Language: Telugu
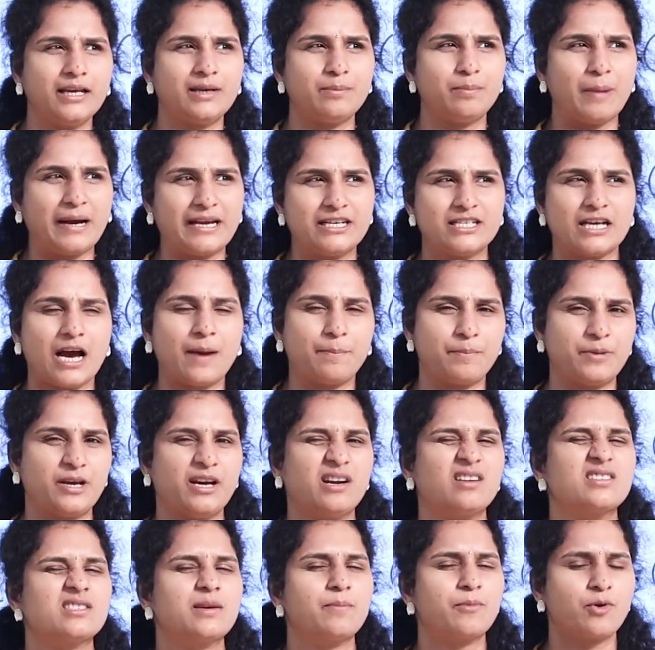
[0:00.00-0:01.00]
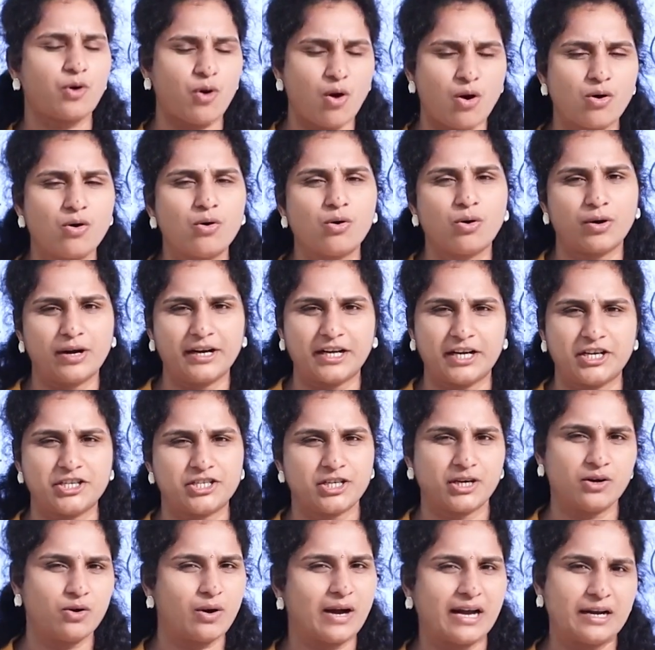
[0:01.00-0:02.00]
ఇట్ మైట్ అపియర్ సమ్ రాంగ్
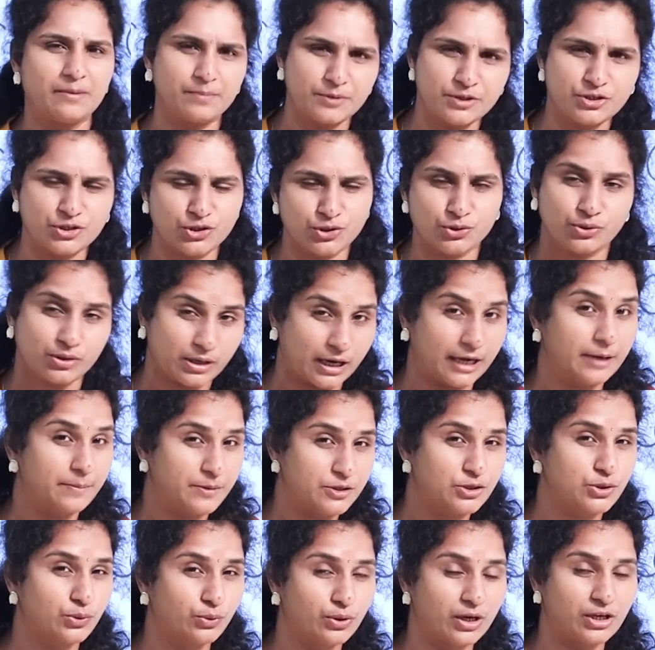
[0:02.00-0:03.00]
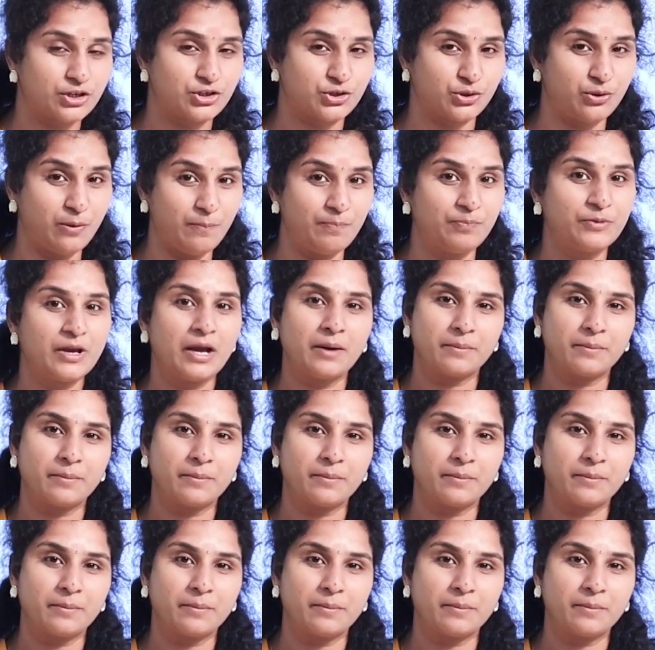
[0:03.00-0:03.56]
కొనిటేషన్లో కనిపించు కనిపిస్తూ ఉండొచ్చు